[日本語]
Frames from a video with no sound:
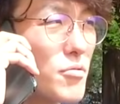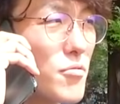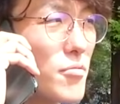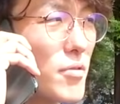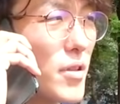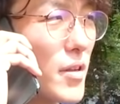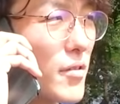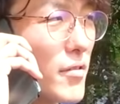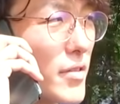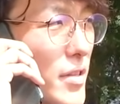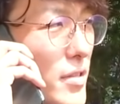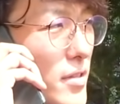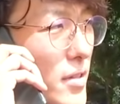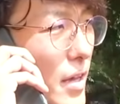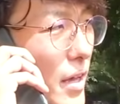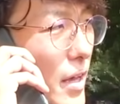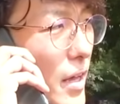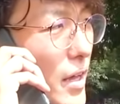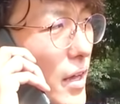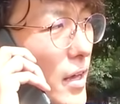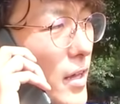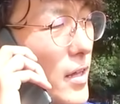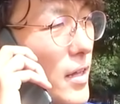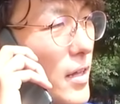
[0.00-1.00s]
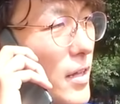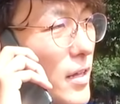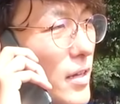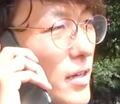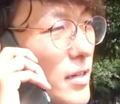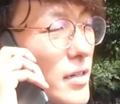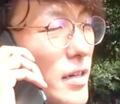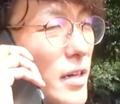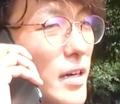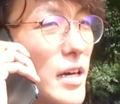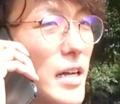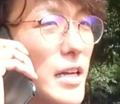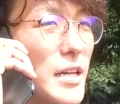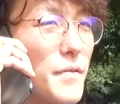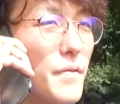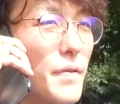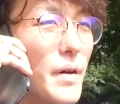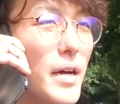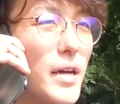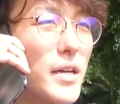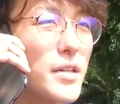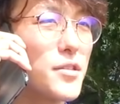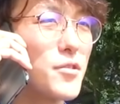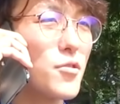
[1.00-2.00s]
調なのですが、やはり
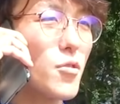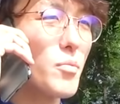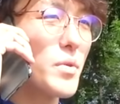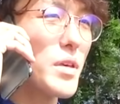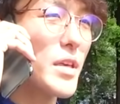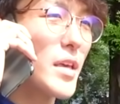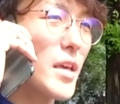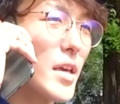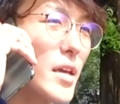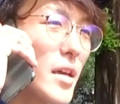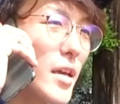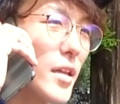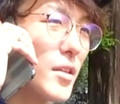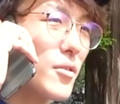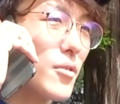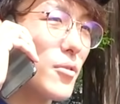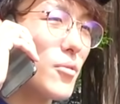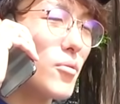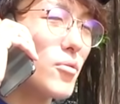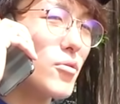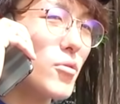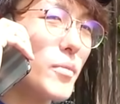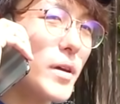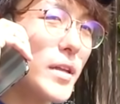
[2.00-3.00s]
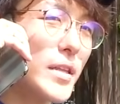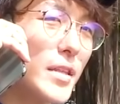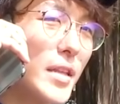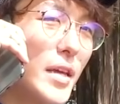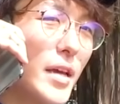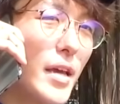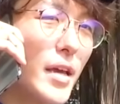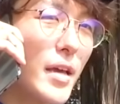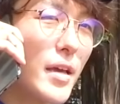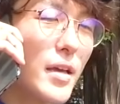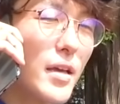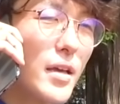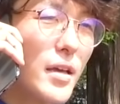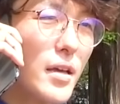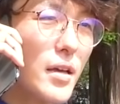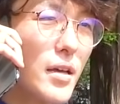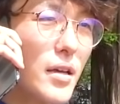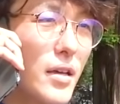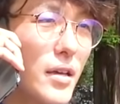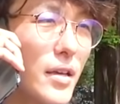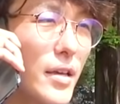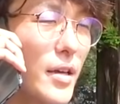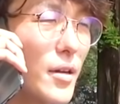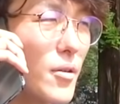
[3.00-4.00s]
ファースト未経験ということもあって、
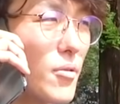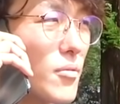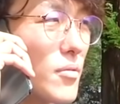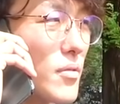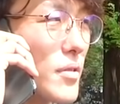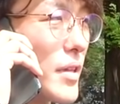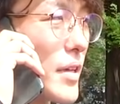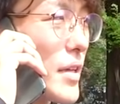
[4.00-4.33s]
基本